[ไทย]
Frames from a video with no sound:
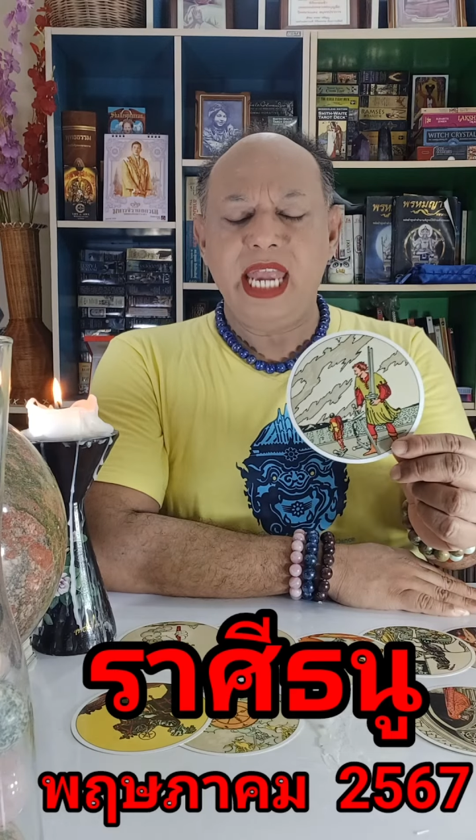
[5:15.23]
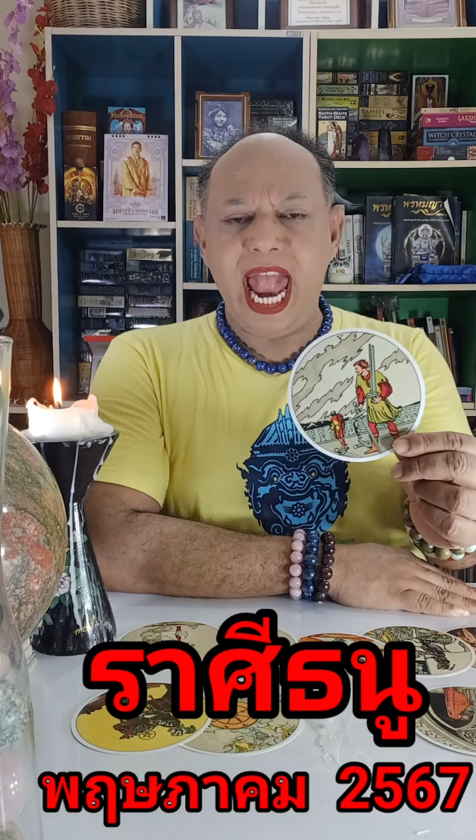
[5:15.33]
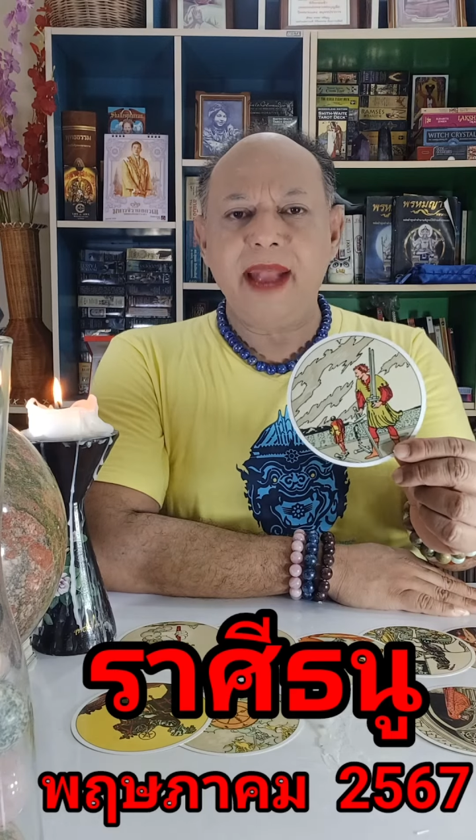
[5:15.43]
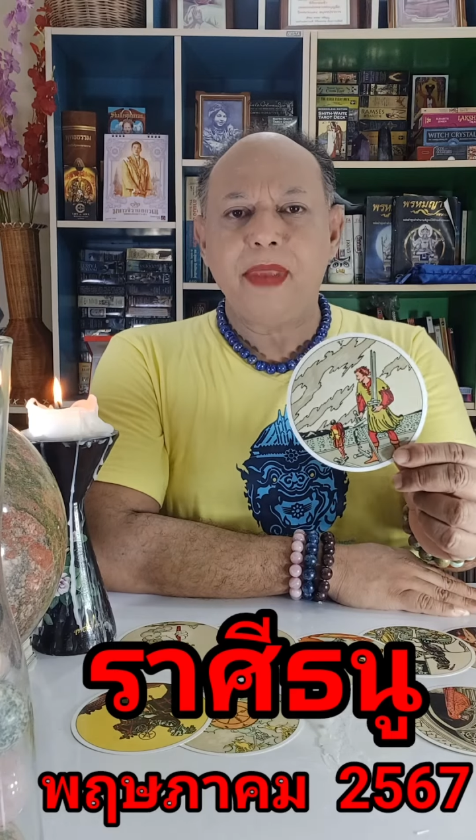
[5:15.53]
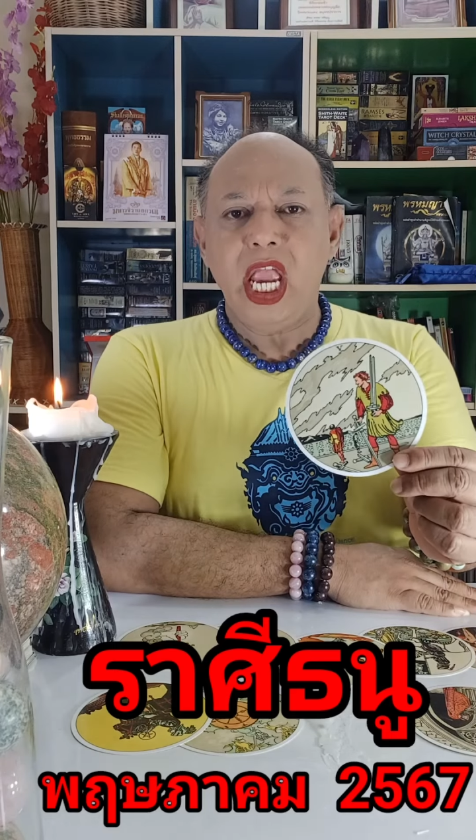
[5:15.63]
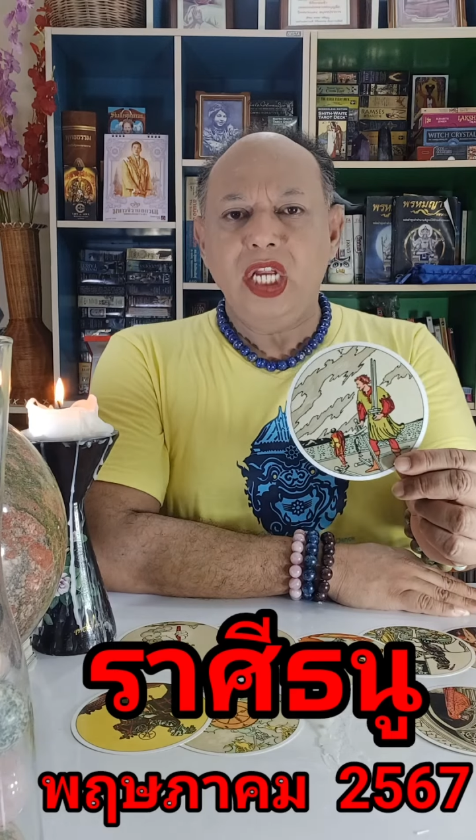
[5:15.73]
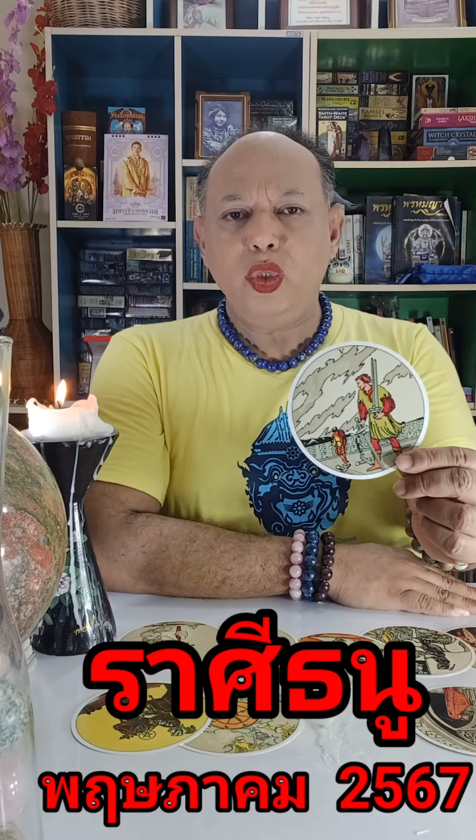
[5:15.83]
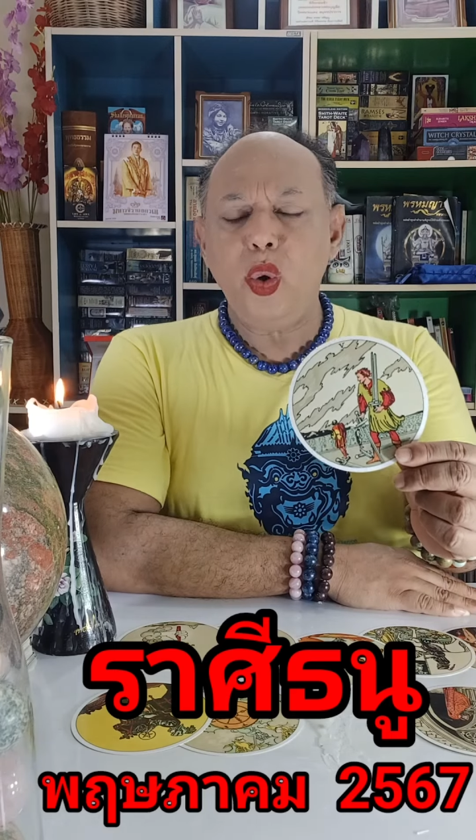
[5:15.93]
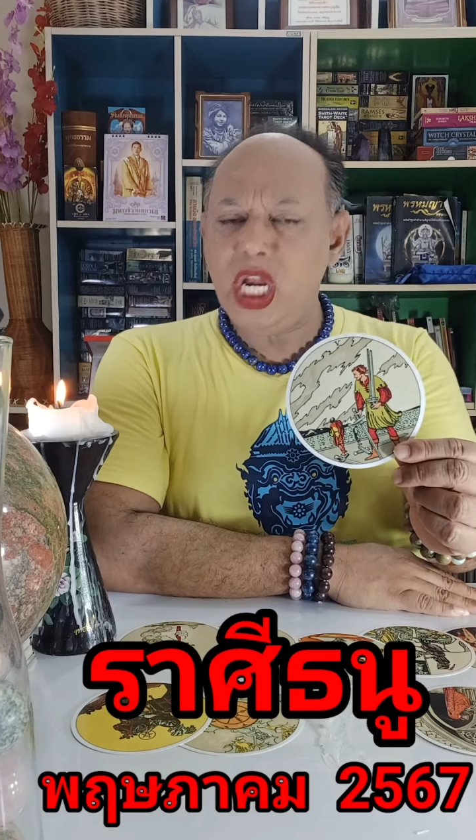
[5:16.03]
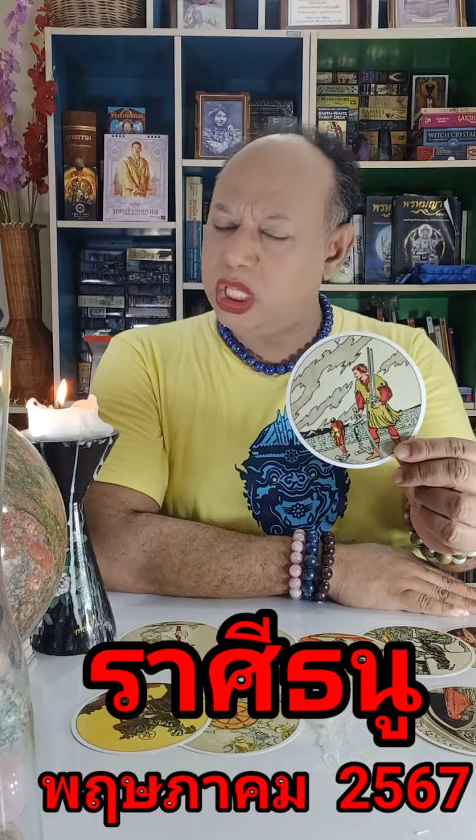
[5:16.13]
นะ
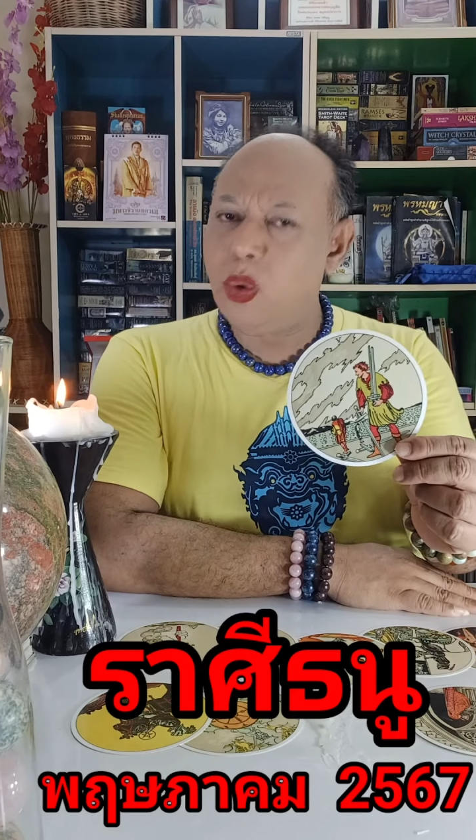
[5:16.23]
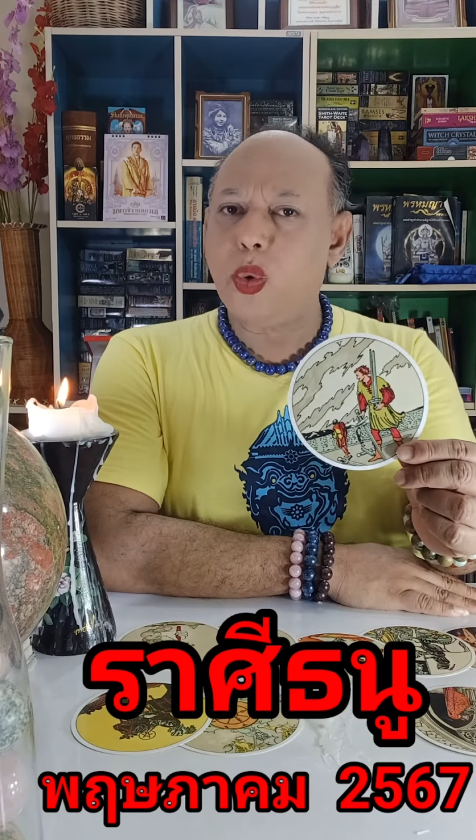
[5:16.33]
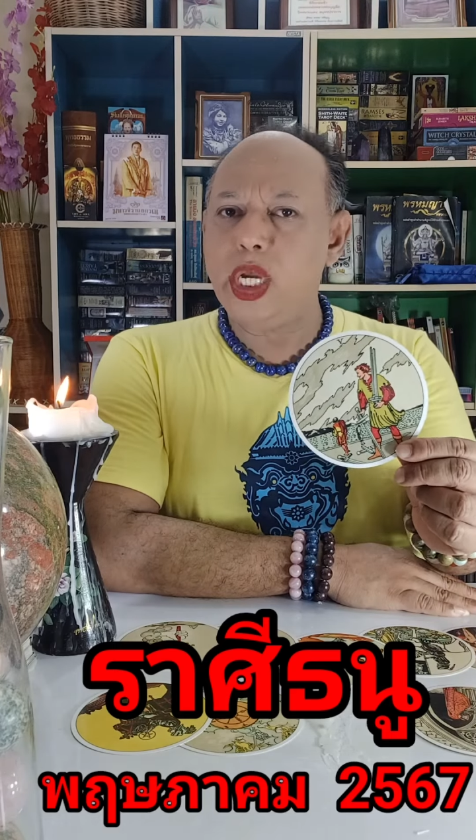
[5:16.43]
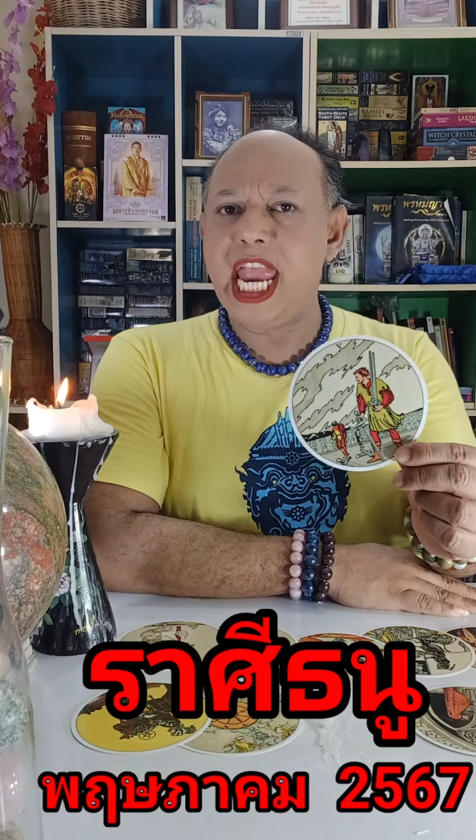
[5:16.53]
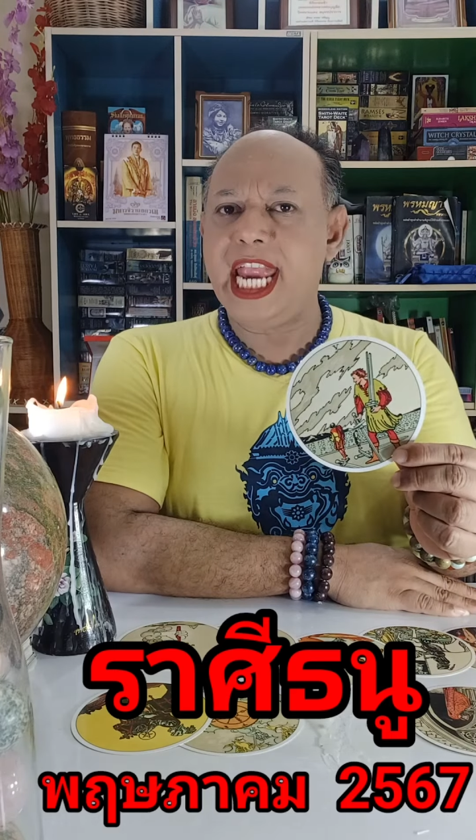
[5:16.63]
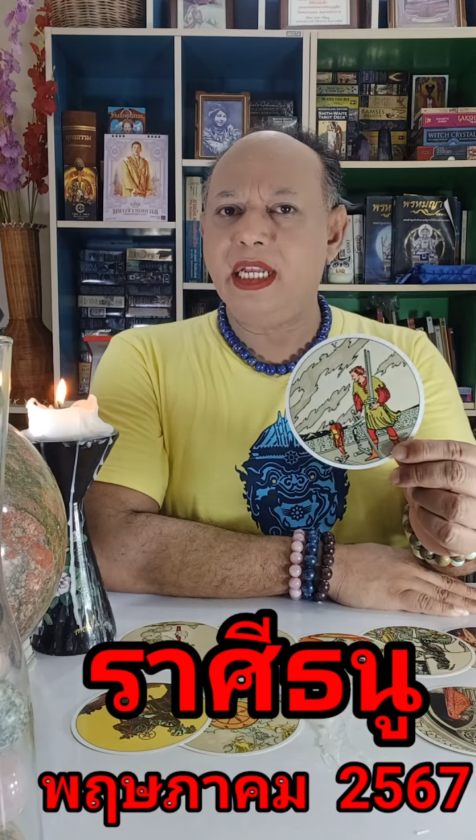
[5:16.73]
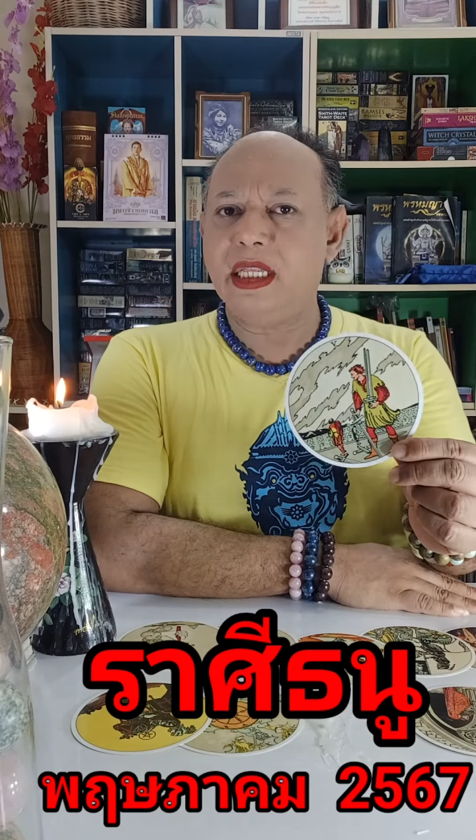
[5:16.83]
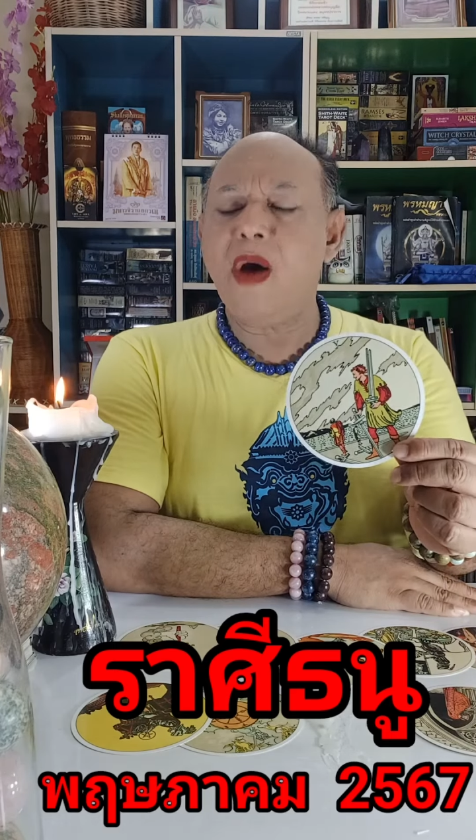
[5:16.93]
ช่วงนี้ตัวคุณเอง